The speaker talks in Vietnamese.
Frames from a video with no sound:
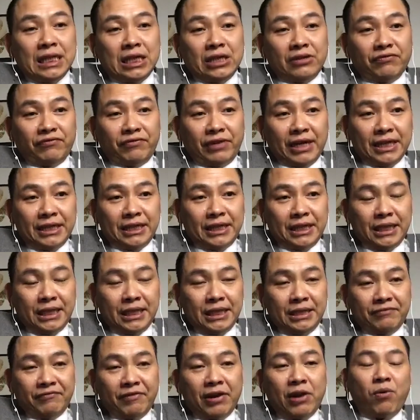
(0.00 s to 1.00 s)
Vậy
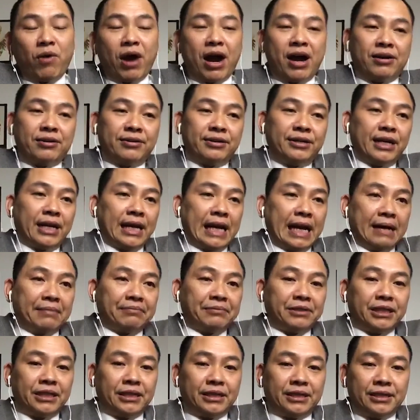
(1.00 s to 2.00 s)
thì văn hóa hơn để làm
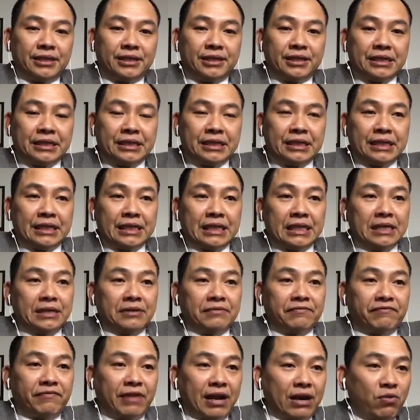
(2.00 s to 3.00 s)
gì?
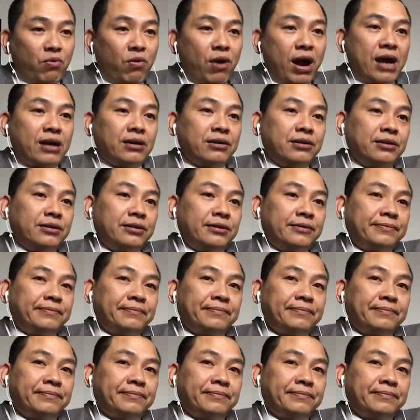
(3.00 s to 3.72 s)
Văn hóa hơn